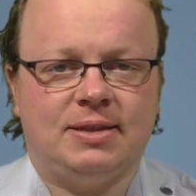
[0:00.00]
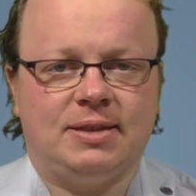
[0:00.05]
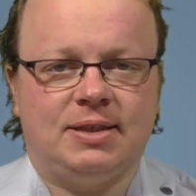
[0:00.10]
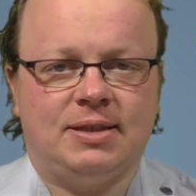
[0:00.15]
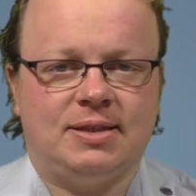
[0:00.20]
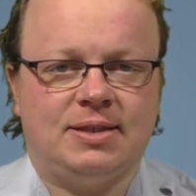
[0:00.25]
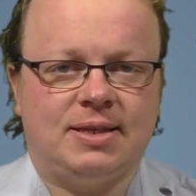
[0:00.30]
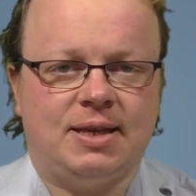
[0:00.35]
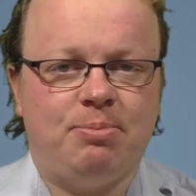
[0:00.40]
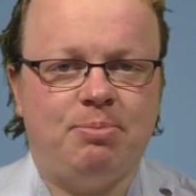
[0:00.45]

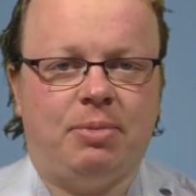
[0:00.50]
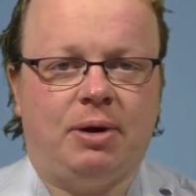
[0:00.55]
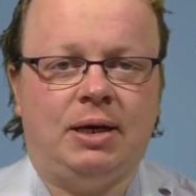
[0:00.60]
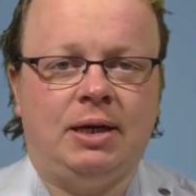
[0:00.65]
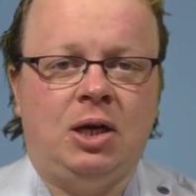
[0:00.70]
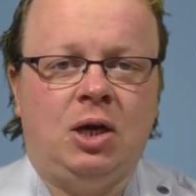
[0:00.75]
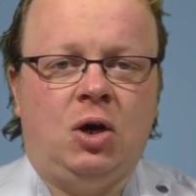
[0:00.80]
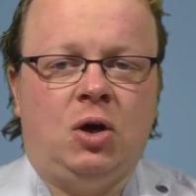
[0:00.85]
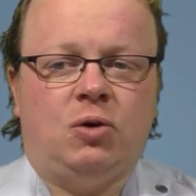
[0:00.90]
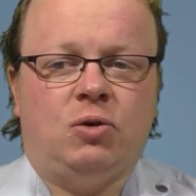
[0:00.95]
Dezember.
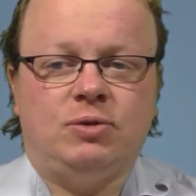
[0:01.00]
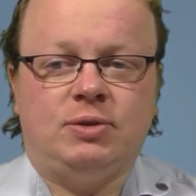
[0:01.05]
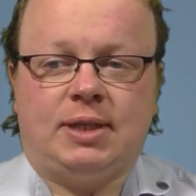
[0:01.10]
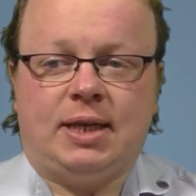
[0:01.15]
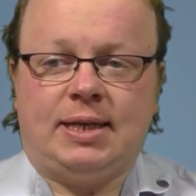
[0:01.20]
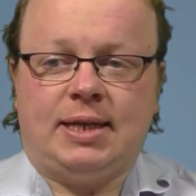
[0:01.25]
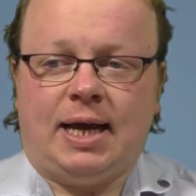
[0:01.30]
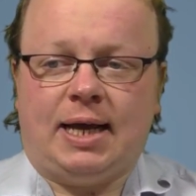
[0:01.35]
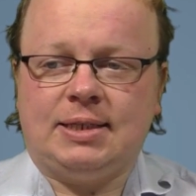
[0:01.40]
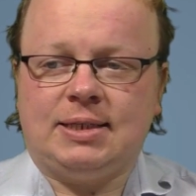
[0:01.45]
Und
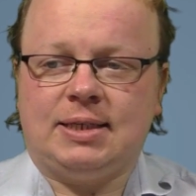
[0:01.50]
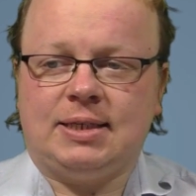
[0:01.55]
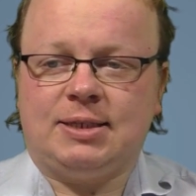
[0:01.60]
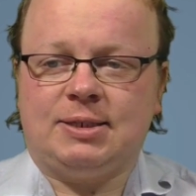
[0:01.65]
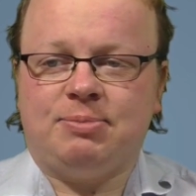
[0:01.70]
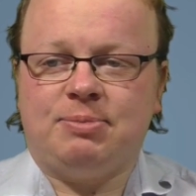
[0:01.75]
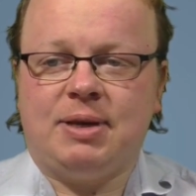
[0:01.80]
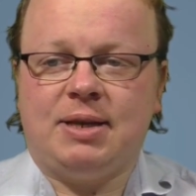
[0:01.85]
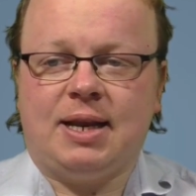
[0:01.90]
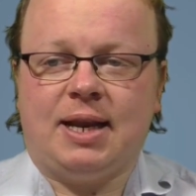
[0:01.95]
da dachte
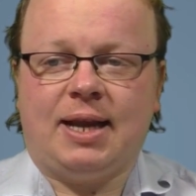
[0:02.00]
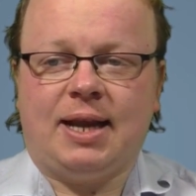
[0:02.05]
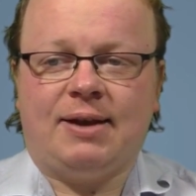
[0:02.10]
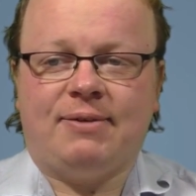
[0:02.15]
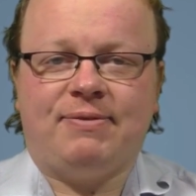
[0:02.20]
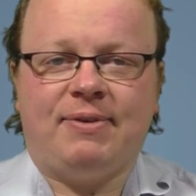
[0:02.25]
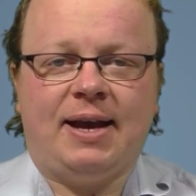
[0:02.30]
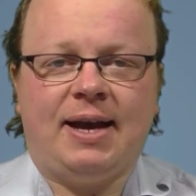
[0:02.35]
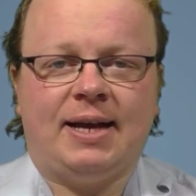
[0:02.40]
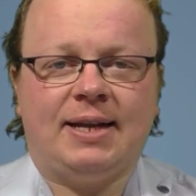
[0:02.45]
ich mir,
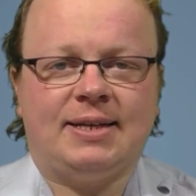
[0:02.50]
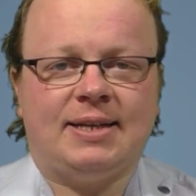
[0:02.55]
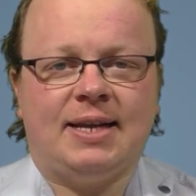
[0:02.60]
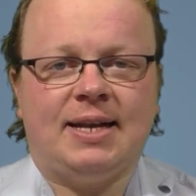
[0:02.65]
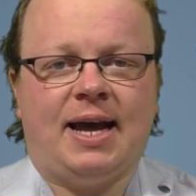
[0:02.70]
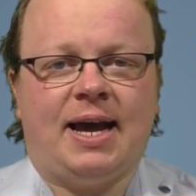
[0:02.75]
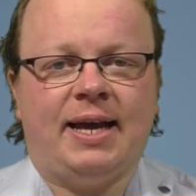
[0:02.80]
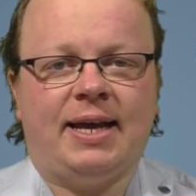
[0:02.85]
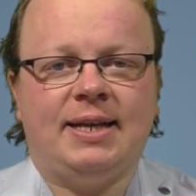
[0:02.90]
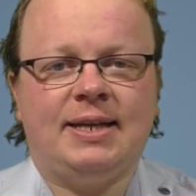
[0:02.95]
naja, wer hat
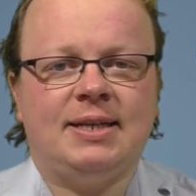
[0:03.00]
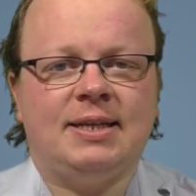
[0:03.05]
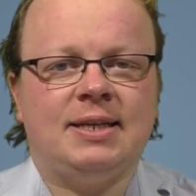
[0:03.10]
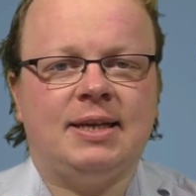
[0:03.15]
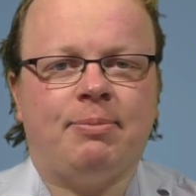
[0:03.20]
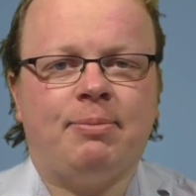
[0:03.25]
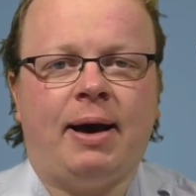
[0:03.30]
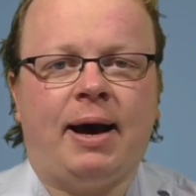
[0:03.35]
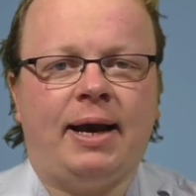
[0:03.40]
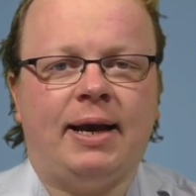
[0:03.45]
denn
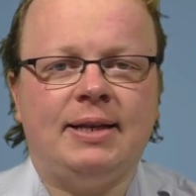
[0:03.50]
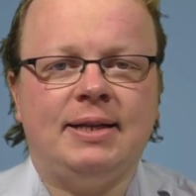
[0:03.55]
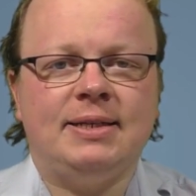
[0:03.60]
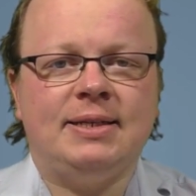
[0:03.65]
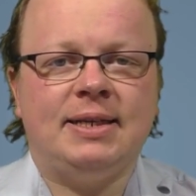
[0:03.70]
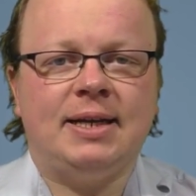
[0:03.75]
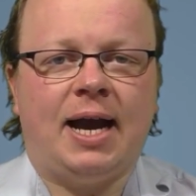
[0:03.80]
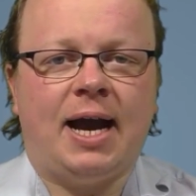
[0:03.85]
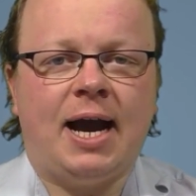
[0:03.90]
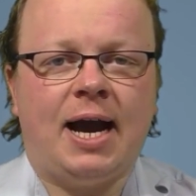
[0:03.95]
eigentlich am
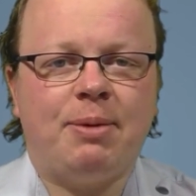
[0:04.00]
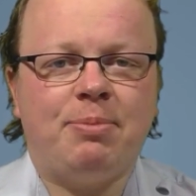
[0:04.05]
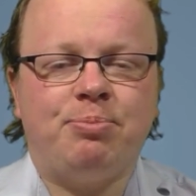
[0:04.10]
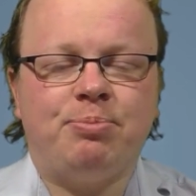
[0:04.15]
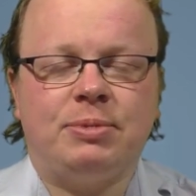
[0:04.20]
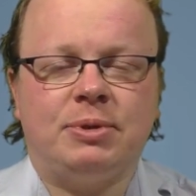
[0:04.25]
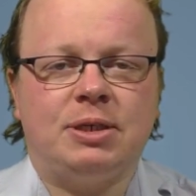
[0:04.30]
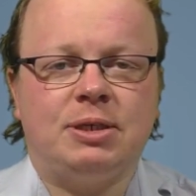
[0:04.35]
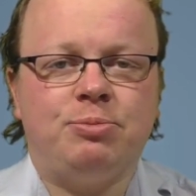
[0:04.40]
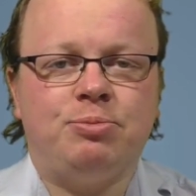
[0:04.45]
heiligen
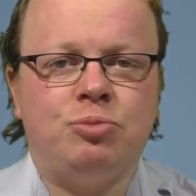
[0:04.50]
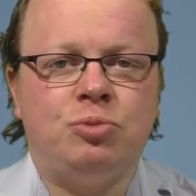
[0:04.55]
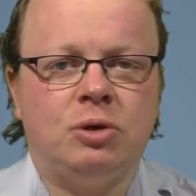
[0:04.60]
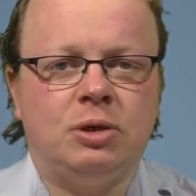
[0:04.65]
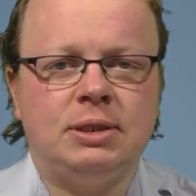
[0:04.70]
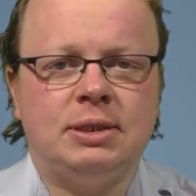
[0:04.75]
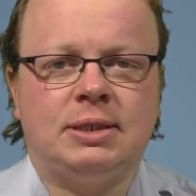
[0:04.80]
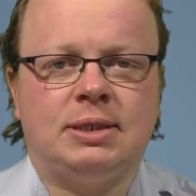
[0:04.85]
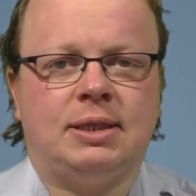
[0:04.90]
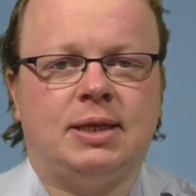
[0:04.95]
Abend
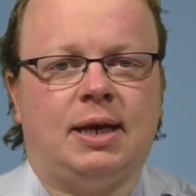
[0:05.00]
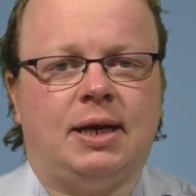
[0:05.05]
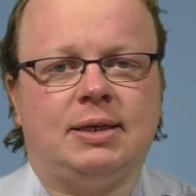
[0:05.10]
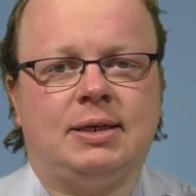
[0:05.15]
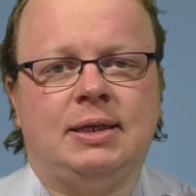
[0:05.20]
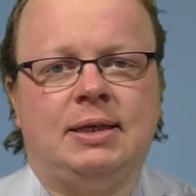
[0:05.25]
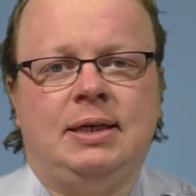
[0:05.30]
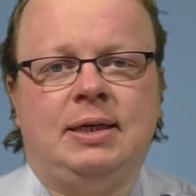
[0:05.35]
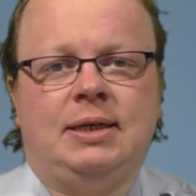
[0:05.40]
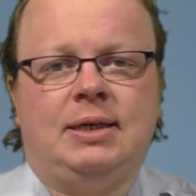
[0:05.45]

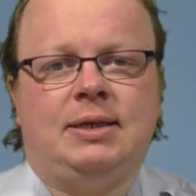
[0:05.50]
Geburtstag?